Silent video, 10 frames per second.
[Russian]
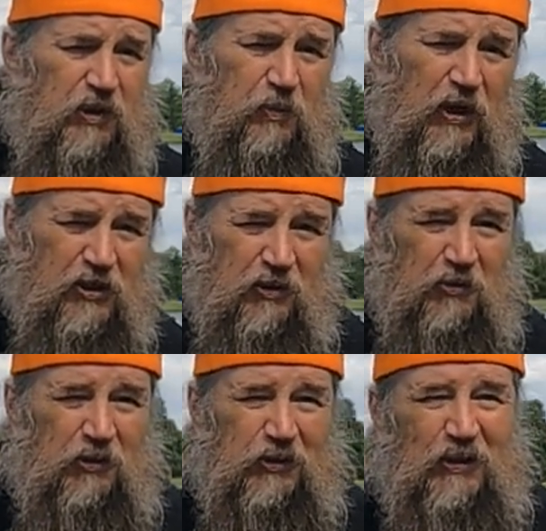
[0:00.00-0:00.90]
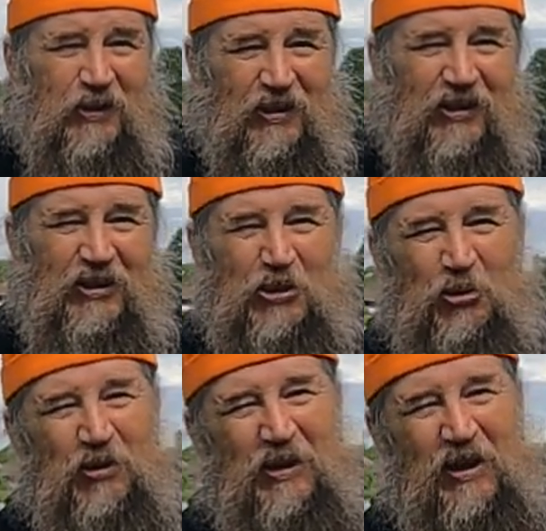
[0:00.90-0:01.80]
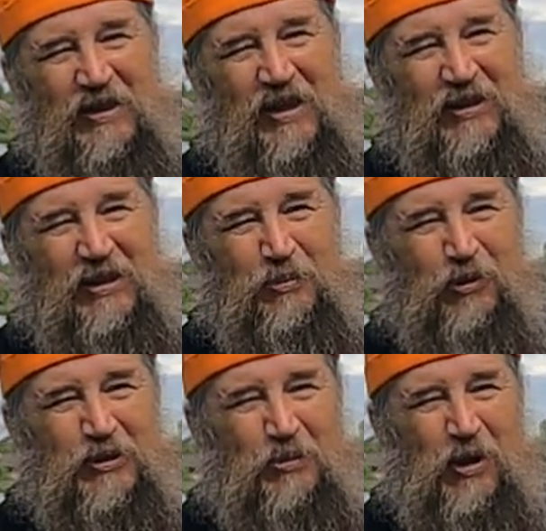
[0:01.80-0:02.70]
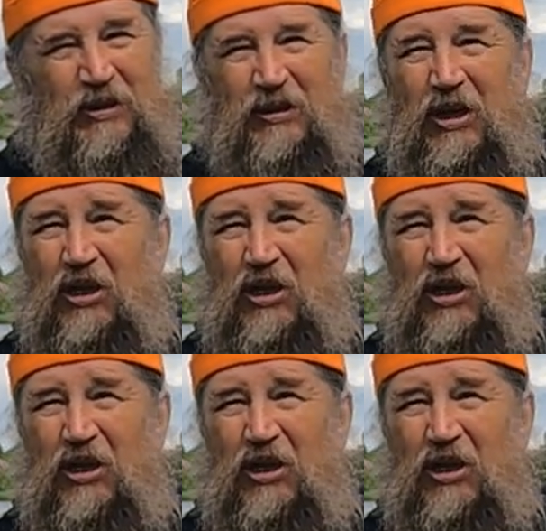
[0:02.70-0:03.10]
тебя зовет икона Казанской Божьей Матери.